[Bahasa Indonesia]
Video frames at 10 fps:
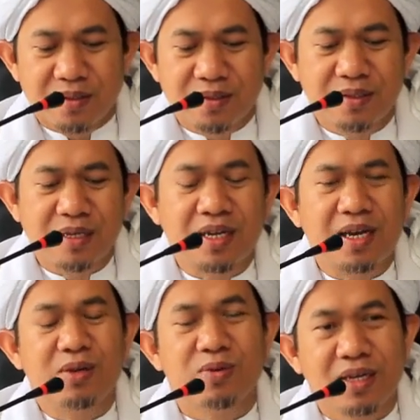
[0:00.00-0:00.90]
Jadi
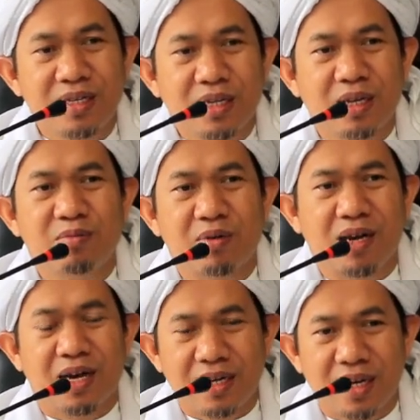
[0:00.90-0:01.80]
kalau kita
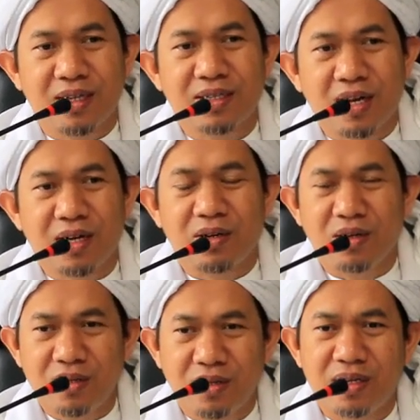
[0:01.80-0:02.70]
berada di jalan
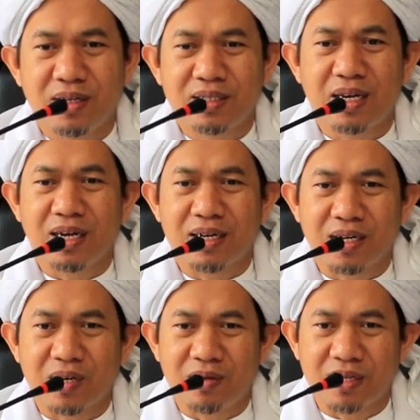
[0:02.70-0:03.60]
Allah, jangan
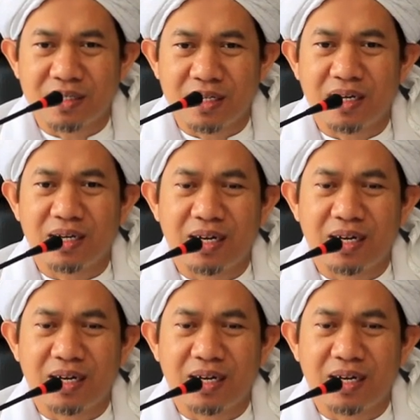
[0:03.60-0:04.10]
khawatir.